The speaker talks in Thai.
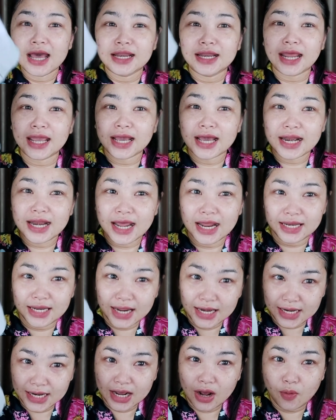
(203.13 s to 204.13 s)
ในขณะที่
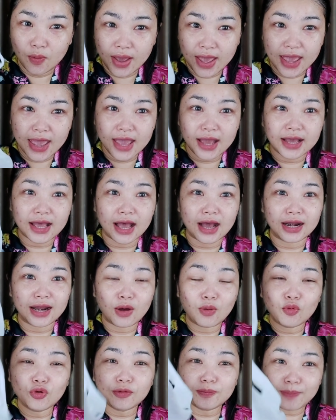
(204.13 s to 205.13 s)
อันนี้เขาแห้งอะแล้
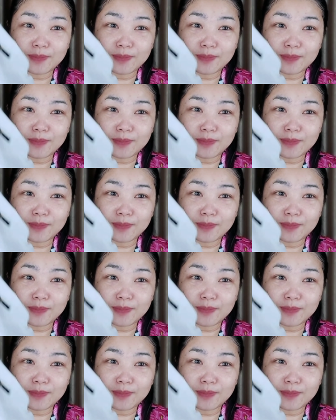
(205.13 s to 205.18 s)
วคุณ